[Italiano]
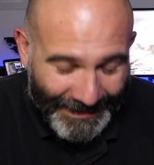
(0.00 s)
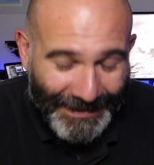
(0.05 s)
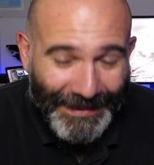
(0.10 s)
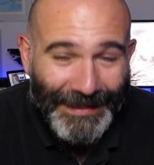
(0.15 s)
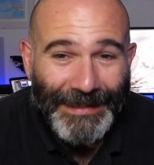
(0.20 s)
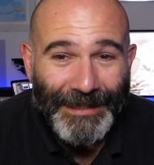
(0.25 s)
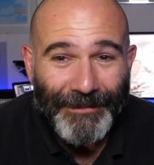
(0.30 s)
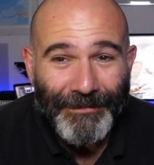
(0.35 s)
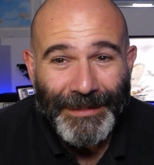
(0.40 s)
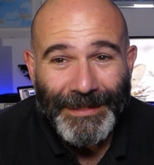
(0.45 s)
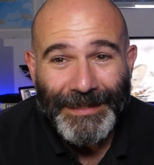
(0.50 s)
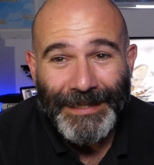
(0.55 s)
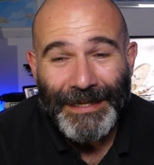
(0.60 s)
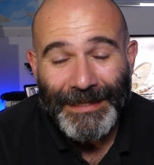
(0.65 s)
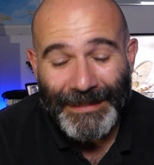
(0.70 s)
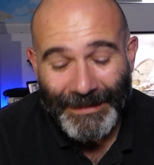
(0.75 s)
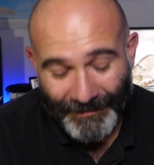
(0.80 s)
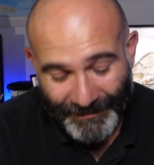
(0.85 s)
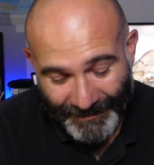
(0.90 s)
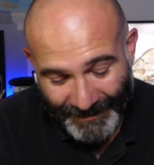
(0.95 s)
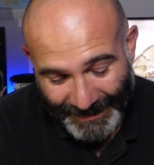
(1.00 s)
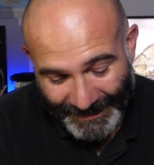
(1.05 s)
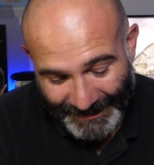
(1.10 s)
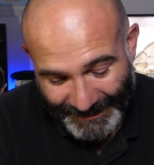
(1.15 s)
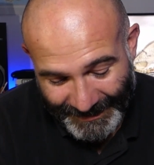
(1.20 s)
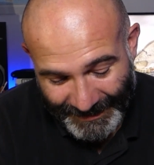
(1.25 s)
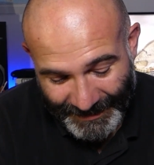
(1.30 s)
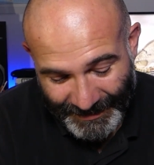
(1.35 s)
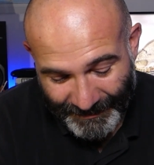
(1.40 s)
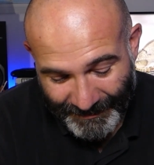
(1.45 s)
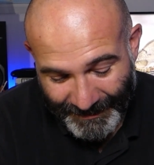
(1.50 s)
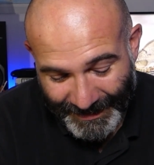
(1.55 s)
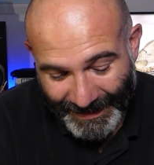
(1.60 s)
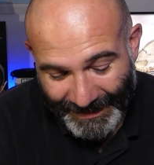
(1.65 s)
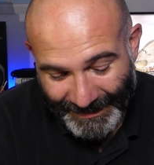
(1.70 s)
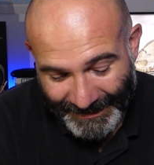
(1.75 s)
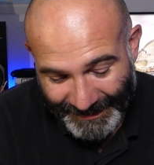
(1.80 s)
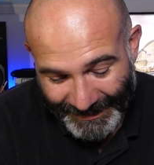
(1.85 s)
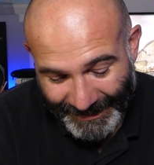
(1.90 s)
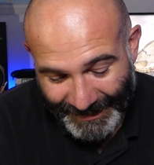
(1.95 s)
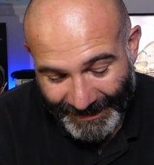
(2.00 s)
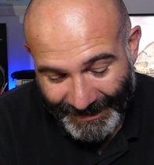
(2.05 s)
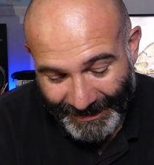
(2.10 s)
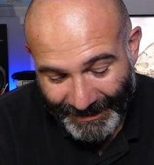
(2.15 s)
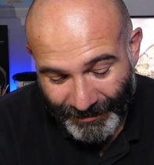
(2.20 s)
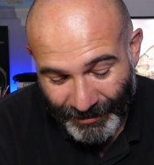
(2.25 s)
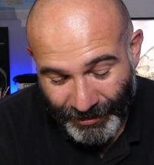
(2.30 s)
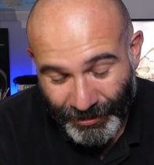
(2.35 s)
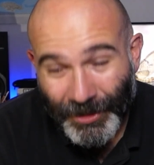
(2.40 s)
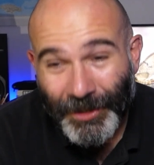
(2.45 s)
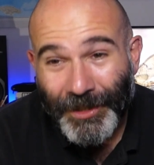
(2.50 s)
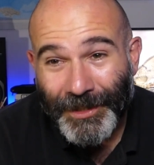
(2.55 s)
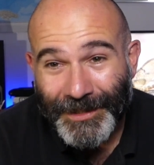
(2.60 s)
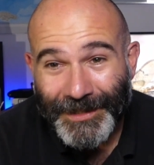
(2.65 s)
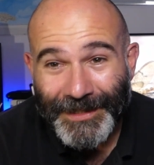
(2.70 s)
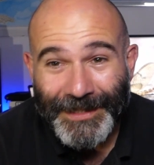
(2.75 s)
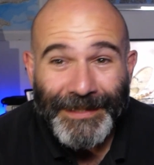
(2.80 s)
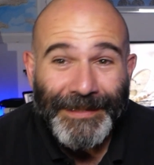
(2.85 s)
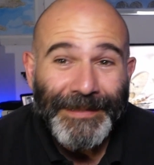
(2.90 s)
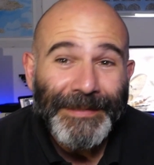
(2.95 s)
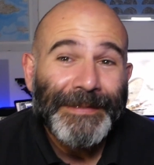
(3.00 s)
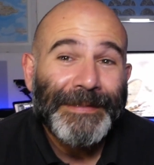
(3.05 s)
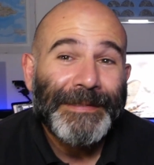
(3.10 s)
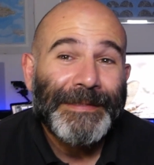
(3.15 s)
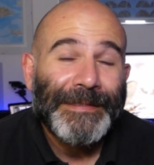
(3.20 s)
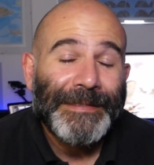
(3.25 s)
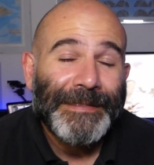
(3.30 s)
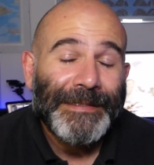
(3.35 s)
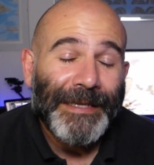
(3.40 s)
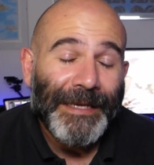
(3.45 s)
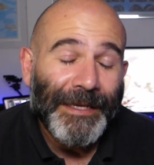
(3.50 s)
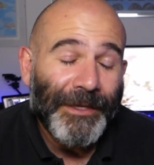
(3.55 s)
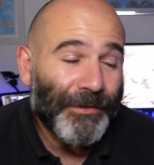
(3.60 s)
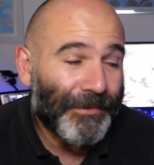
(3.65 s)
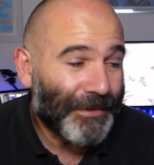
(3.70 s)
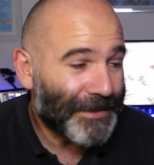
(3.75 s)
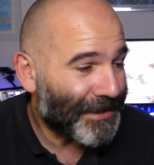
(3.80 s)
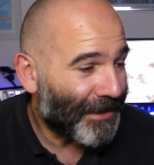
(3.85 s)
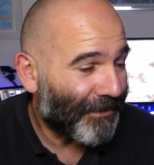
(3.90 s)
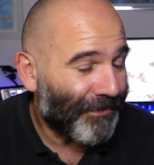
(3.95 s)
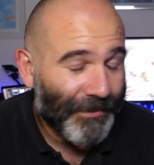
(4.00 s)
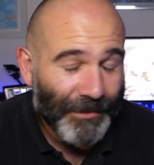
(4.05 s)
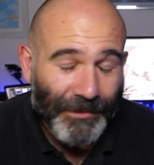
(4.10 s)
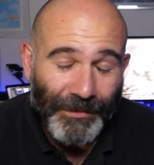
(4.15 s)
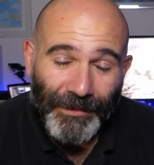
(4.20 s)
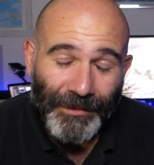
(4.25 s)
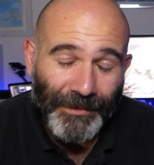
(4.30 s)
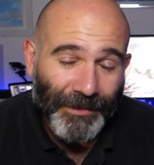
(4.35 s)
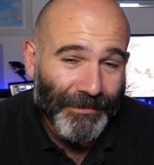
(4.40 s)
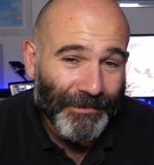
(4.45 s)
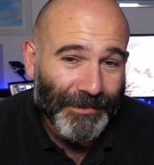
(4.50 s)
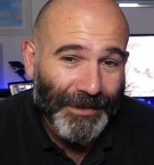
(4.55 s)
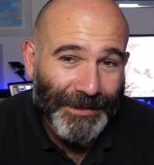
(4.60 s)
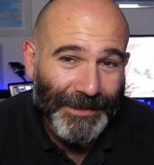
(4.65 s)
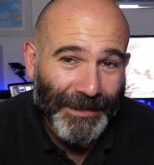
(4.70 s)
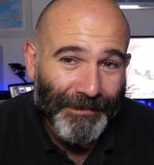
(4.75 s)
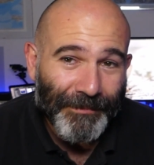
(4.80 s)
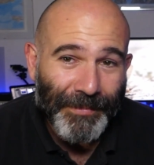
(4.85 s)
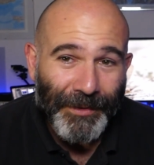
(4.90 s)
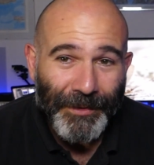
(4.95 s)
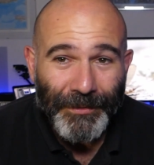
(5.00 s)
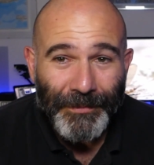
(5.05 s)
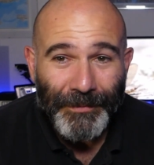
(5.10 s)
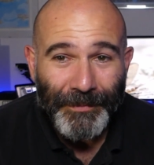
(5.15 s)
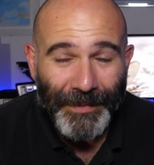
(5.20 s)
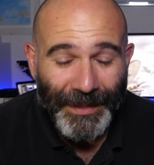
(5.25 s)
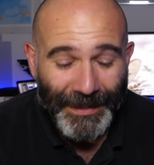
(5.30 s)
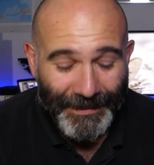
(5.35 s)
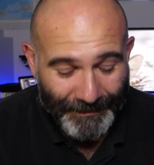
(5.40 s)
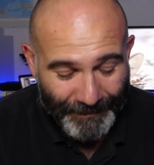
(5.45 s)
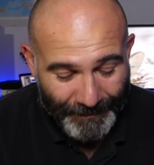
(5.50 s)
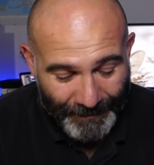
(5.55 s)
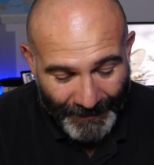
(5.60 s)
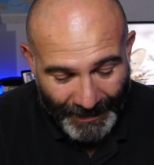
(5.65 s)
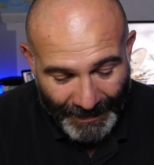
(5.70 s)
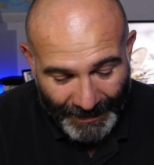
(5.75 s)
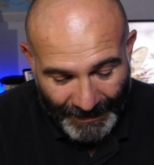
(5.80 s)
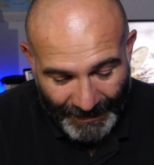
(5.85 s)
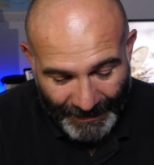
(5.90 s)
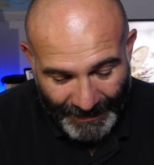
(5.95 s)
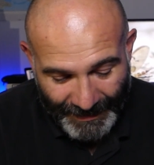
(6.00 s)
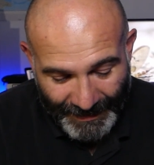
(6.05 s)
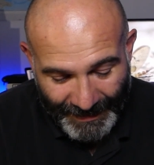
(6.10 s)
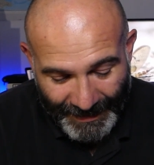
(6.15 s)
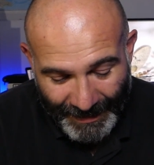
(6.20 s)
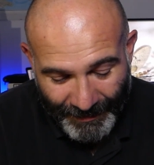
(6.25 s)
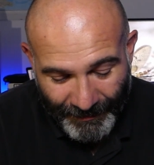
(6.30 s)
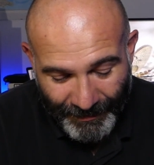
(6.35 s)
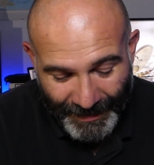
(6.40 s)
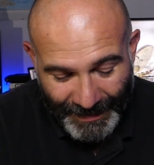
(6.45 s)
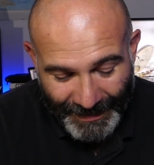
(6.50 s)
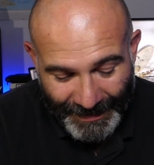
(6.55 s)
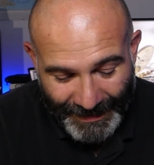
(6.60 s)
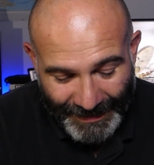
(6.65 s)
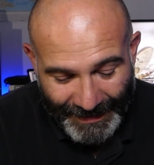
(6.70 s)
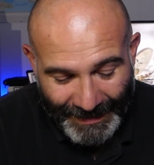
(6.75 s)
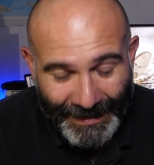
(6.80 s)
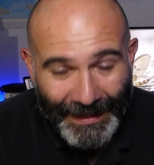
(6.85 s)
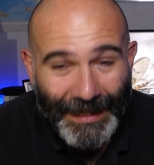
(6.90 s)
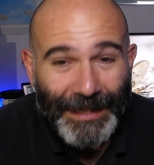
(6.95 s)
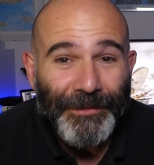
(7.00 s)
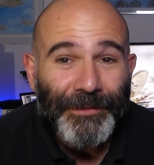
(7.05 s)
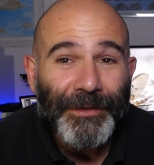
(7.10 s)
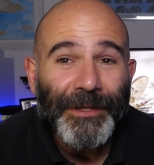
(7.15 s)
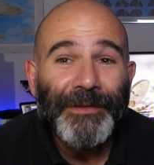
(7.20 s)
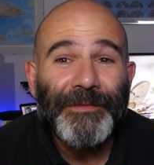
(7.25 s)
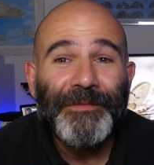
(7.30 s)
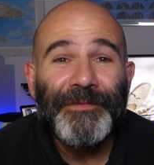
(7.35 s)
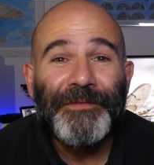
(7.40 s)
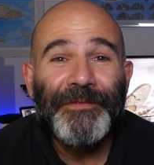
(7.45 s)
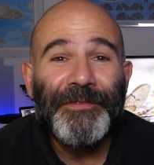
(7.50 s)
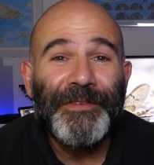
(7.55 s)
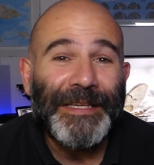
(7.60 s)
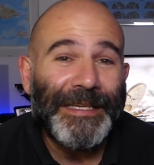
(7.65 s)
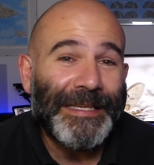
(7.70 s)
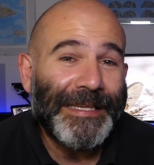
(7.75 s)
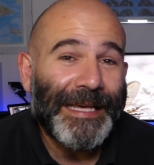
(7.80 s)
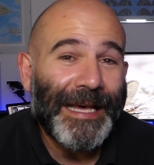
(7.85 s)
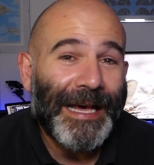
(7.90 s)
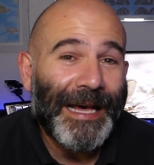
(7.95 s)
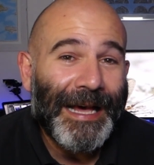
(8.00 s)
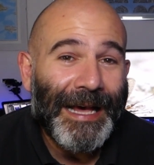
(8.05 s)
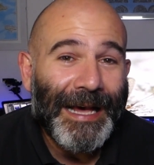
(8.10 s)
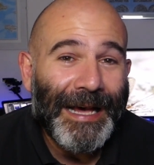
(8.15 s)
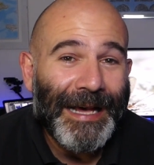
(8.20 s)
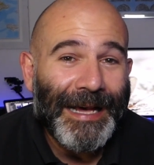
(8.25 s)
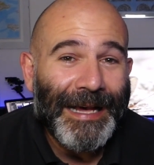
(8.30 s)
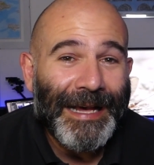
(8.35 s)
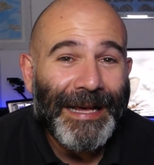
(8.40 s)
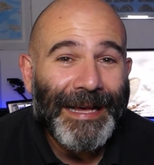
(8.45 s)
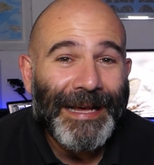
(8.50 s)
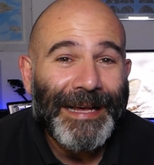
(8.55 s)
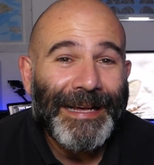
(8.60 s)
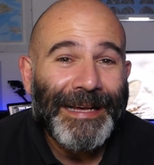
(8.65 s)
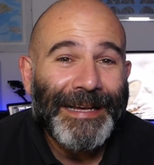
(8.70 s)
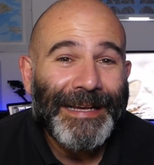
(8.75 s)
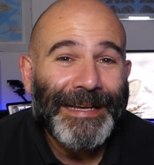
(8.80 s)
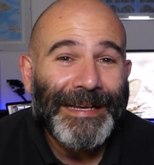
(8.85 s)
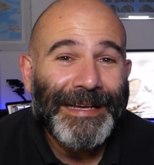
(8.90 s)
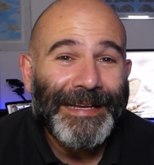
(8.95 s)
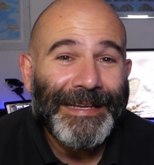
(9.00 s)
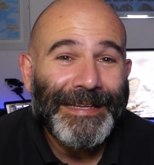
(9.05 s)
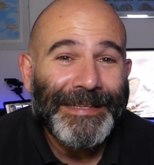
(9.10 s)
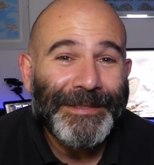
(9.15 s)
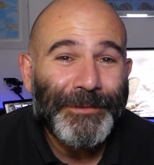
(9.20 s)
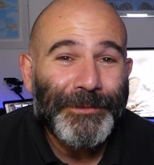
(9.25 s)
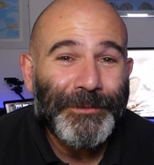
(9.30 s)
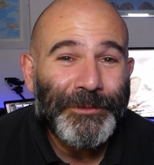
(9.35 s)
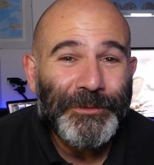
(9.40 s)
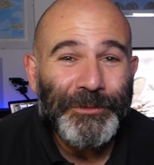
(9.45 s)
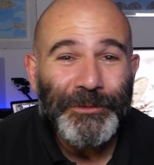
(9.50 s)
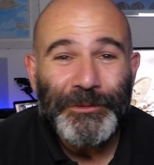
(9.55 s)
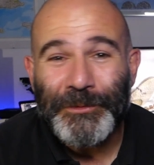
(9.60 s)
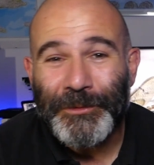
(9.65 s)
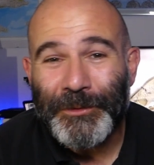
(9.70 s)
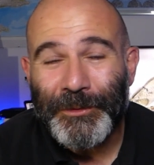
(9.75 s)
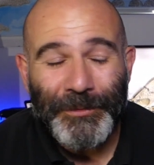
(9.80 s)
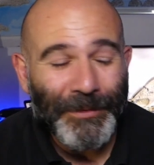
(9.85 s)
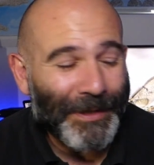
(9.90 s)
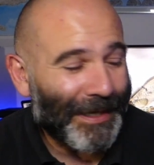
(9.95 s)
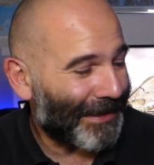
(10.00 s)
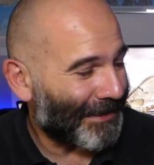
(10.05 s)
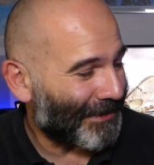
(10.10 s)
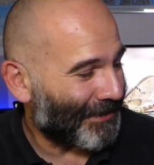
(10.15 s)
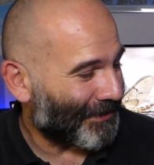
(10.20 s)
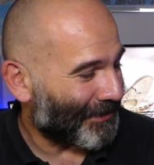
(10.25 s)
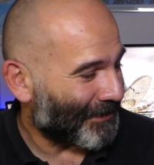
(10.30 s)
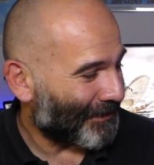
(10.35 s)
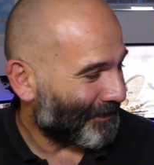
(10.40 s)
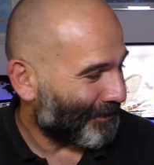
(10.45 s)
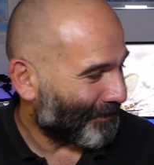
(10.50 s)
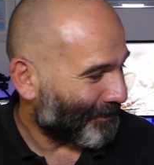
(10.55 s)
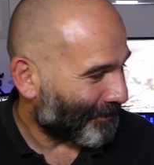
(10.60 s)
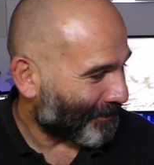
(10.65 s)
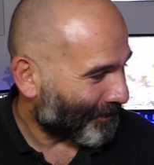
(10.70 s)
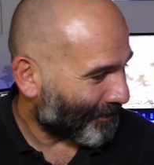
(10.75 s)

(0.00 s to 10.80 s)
che 34 anni fa 10.000 lire erano soldi. E io questa foto l'ho tenuta sempre con me. E è quella che ha dato il via a tutto quanto.